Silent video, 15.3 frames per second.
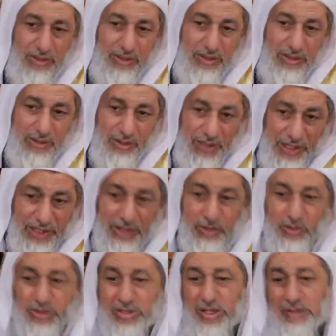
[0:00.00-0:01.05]

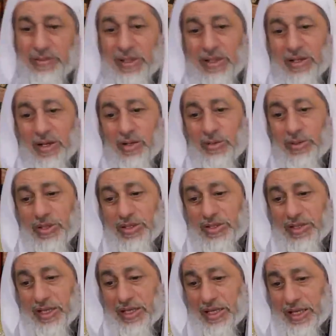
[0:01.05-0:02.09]
يؤيد وجهة من قالوا
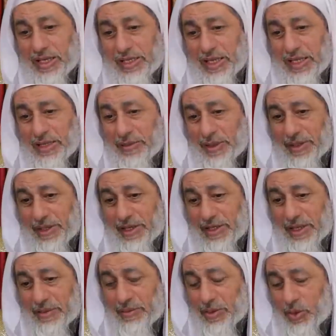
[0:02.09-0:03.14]
بإرسال اليدين بعد
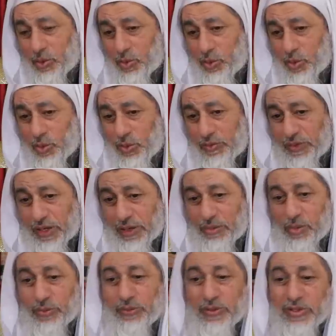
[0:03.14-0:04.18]
القيام من الركوع
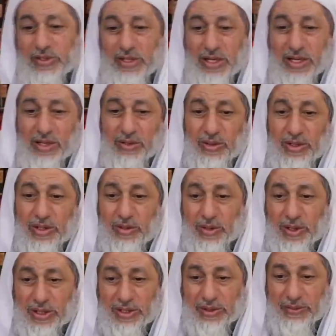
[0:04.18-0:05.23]
فالأمر فيه ساعة
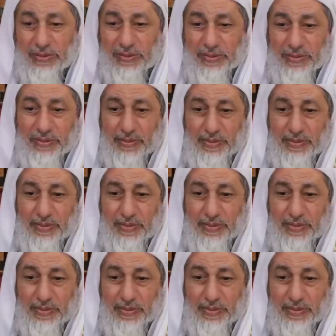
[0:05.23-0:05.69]
والله أعلم